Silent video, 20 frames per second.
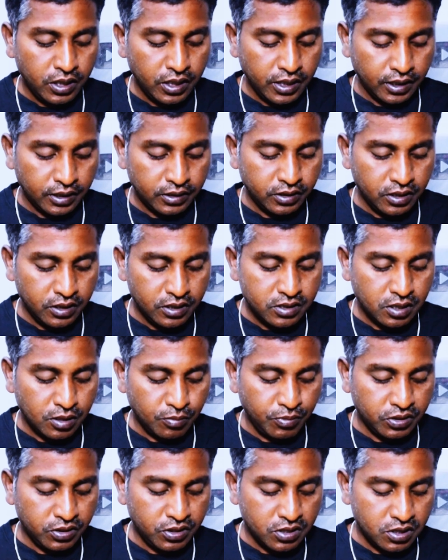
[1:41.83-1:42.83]
ఇక దీనికి
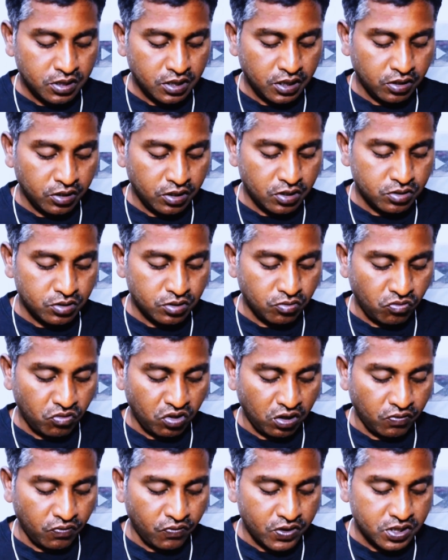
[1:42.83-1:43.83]
సంబంధించిన ఎడ్యుకేషన్
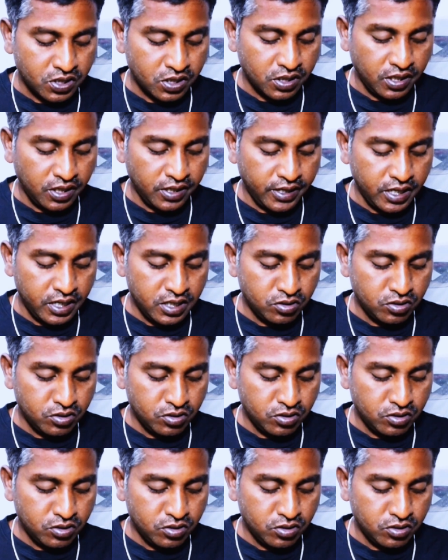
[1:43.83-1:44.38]
క్వాలిఫికేషన్ ఇది